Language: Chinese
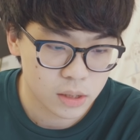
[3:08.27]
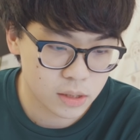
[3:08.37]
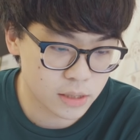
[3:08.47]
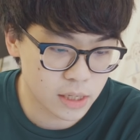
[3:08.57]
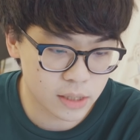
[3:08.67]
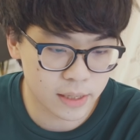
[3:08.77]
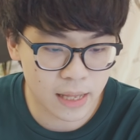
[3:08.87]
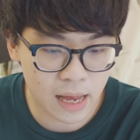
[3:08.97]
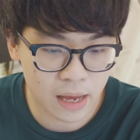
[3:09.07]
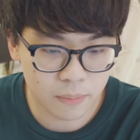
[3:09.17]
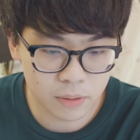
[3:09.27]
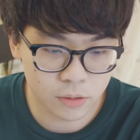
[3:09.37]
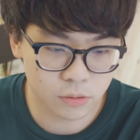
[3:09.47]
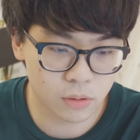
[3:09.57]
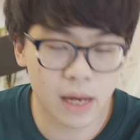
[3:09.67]
谁谁谁来，比
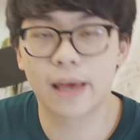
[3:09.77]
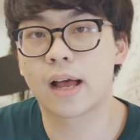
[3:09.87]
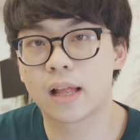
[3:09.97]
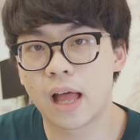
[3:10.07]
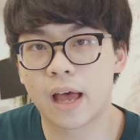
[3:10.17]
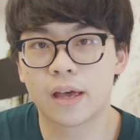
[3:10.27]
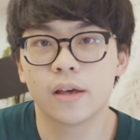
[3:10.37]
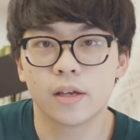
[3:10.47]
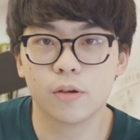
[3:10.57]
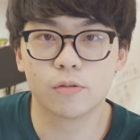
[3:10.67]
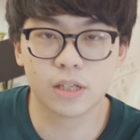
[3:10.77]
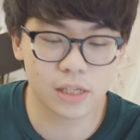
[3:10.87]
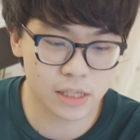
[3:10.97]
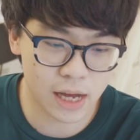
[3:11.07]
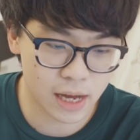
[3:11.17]
如说嗨咖来，友
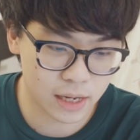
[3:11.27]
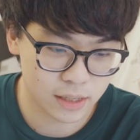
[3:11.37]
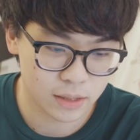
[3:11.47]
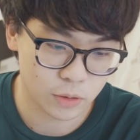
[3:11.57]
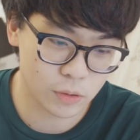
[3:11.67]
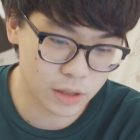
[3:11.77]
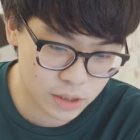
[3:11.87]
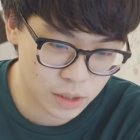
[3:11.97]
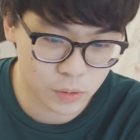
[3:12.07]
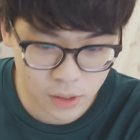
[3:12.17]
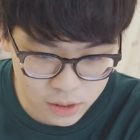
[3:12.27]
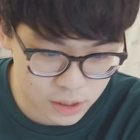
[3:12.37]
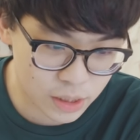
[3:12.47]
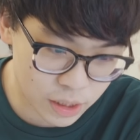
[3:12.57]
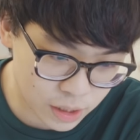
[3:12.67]
情价多少钱多少
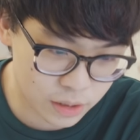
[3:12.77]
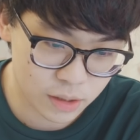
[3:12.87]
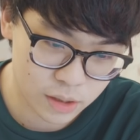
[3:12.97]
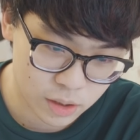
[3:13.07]
钱，